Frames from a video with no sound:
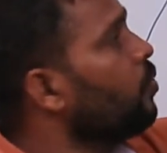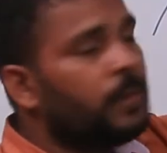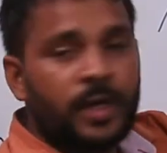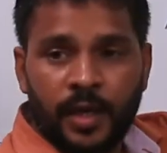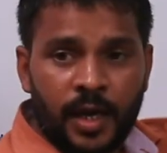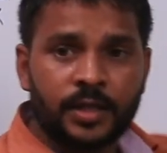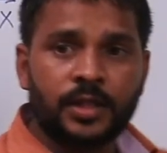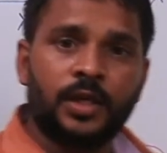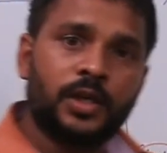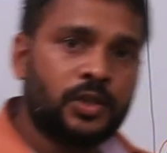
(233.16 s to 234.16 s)
टू पी
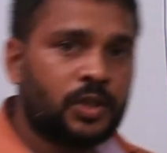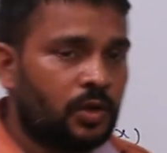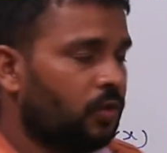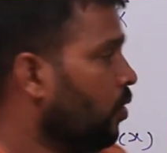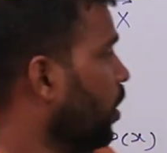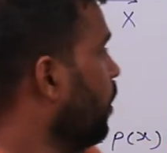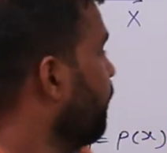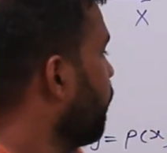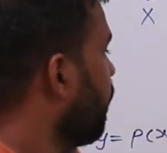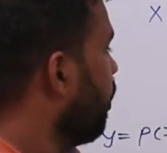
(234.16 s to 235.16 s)
एक्स जीरो होगा
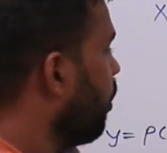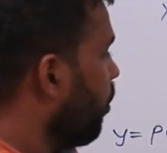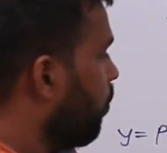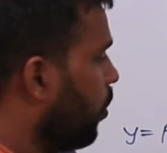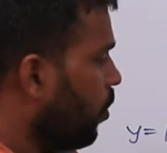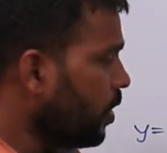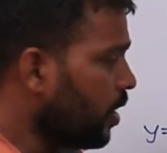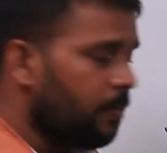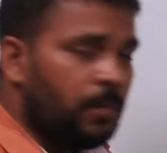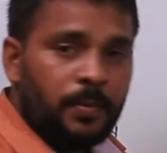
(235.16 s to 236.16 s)
फोर्थ
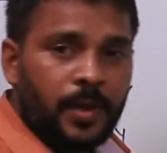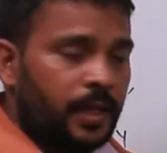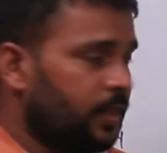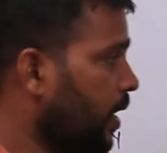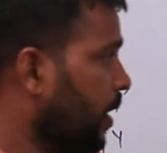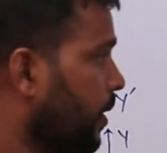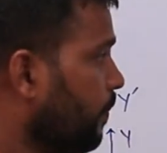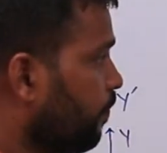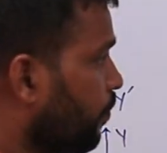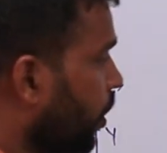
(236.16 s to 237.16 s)
नंबर पे आता है
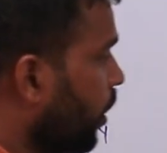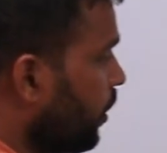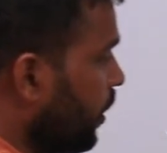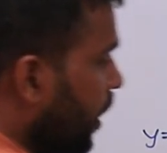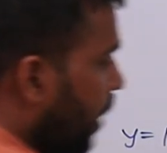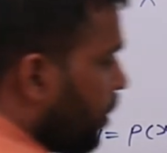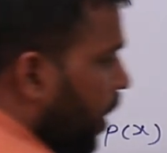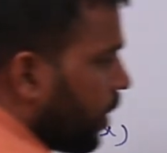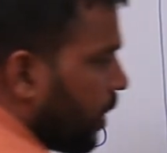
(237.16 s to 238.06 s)
ये आपका